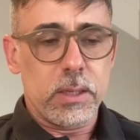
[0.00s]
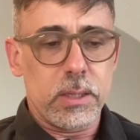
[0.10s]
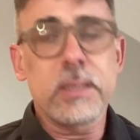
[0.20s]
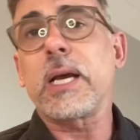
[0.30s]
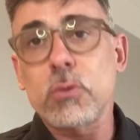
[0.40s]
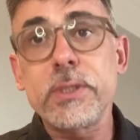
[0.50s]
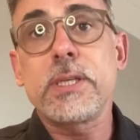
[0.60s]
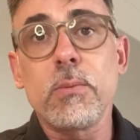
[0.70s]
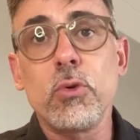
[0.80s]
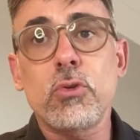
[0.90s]
Isso
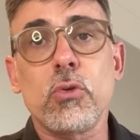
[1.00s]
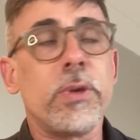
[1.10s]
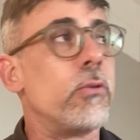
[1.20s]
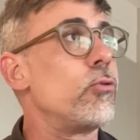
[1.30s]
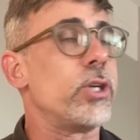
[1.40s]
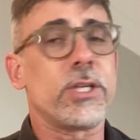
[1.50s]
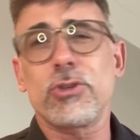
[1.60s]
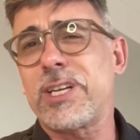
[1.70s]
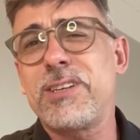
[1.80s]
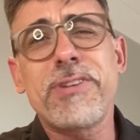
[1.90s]
acontecia muito comigo, viu, gente? Eu
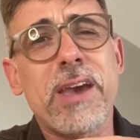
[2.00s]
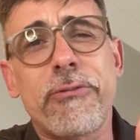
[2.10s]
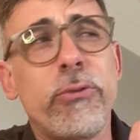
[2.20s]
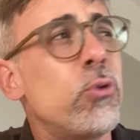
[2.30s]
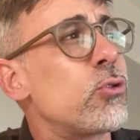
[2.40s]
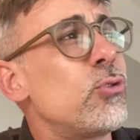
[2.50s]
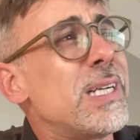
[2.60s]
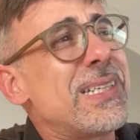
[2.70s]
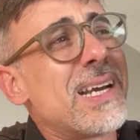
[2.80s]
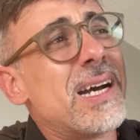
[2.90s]
já tive refluxo
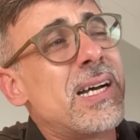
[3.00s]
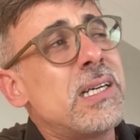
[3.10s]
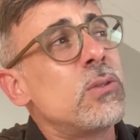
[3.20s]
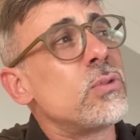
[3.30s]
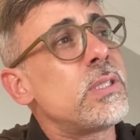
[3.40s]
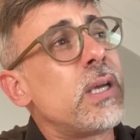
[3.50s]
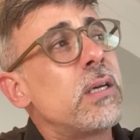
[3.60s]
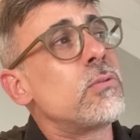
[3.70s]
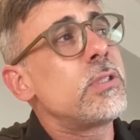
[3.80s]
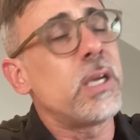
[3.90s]
durante anos e
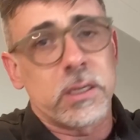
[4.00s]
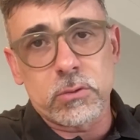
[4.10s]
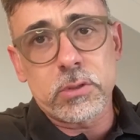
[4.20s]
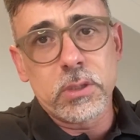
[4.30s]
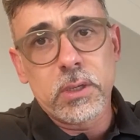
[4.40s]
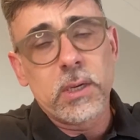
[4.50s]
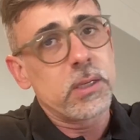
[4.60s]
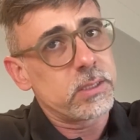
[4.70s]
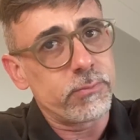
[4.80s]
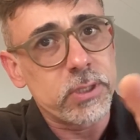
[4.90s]
anos e anos.
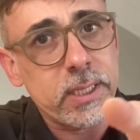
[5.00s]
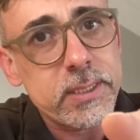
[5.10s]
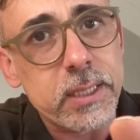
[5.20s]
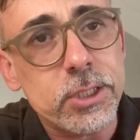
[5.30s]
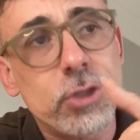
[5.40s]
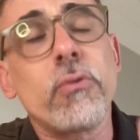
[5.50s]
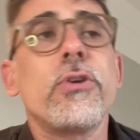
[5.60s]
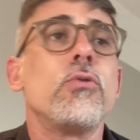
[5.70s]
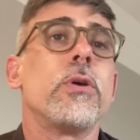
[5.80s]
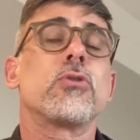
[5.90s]
Se você quiser assistir um
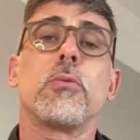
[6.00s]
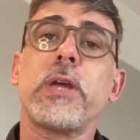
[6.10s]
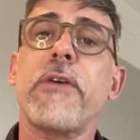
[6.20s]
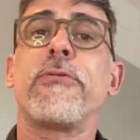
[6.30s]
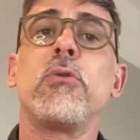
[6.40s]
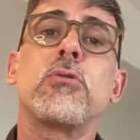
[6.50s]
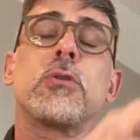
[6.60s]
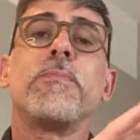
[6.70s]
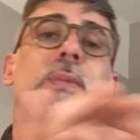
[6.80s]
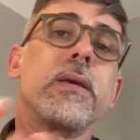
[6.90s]
vídeo meu sobre refluxo,
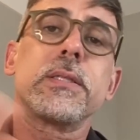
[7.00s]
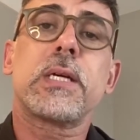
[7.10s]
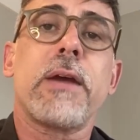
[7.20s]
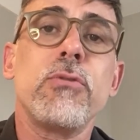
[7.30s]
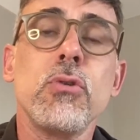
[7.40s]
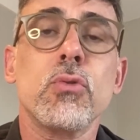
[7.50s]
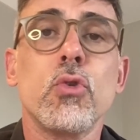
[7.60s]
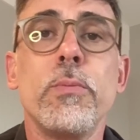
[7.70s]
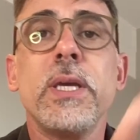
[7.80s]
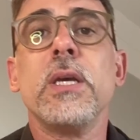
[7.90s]
escreve no
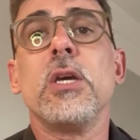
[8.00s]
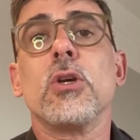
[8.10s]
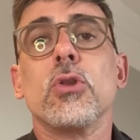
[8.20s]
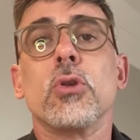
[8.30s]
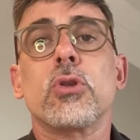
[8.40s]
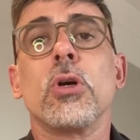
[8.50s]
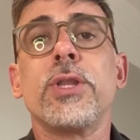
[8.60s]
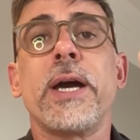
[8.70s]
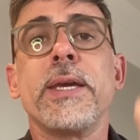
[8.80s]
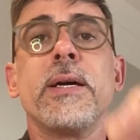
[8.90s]
YouTube Dr.
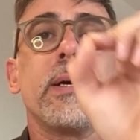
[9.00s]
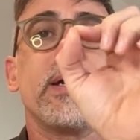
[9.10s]
Dayan